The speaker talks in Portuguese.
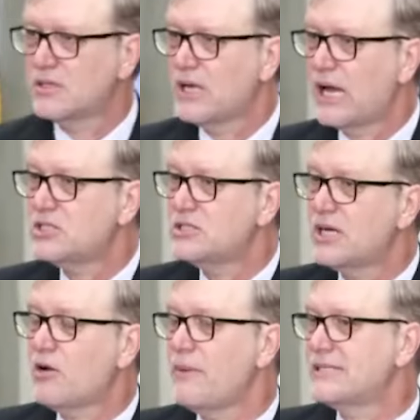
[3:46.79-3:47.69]
a gente
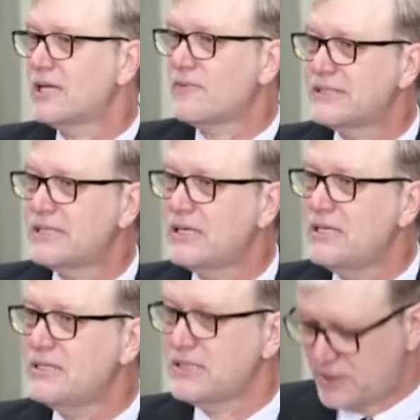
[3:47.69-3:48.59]
já começa com as
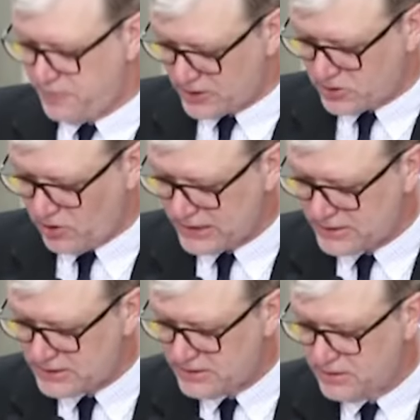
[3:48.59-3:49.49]
seguintes
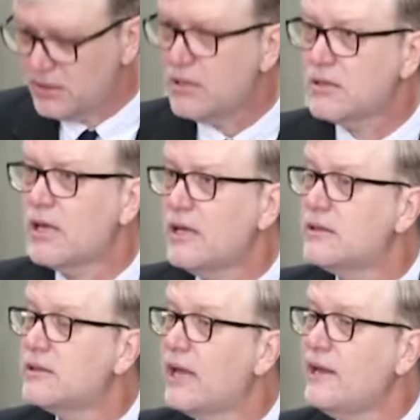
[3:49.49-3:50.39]
expressões: o que, que
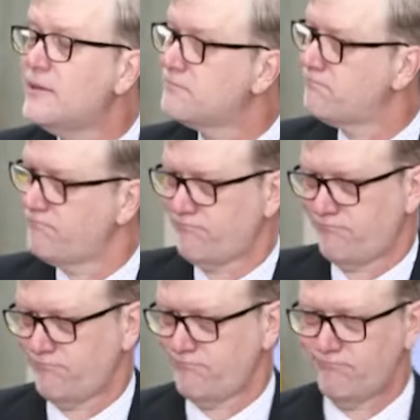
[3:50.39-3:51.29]
tem?
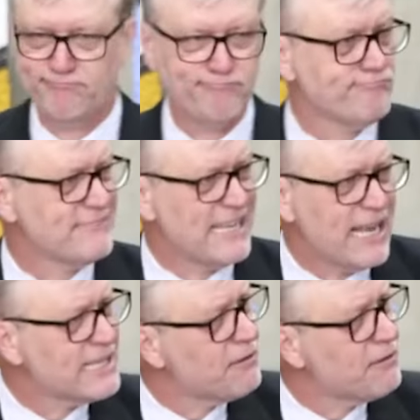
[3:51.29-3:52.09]
Tem nada a